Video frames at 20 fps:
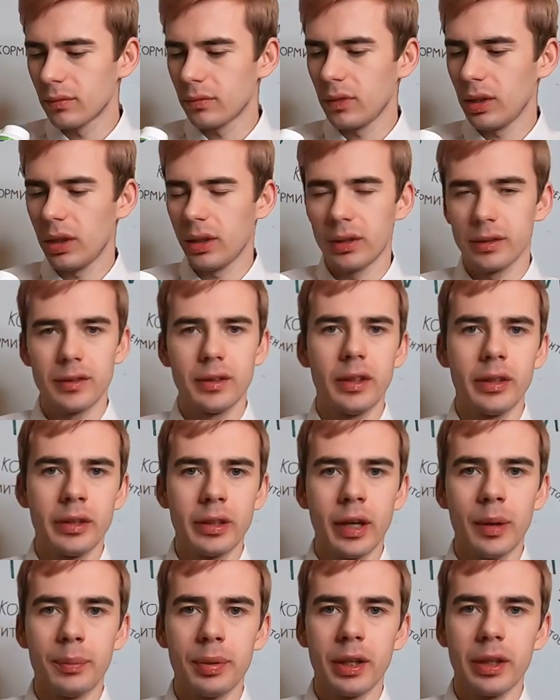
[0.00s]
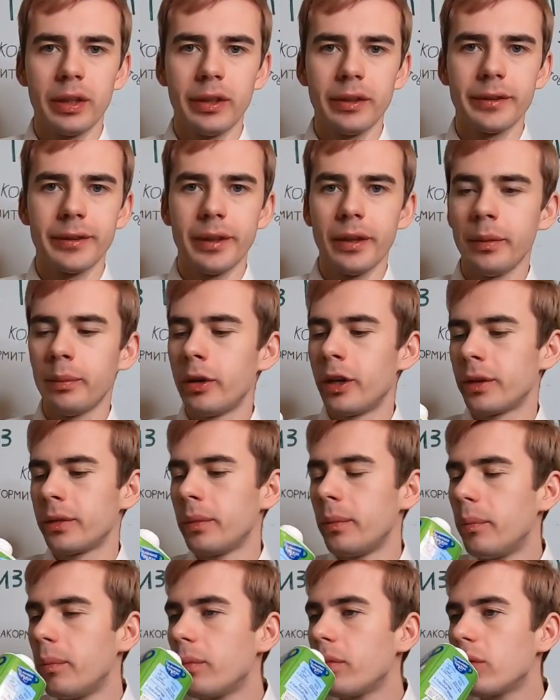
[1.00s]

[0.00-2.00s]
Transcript: Нет, слегка прокис, ребят.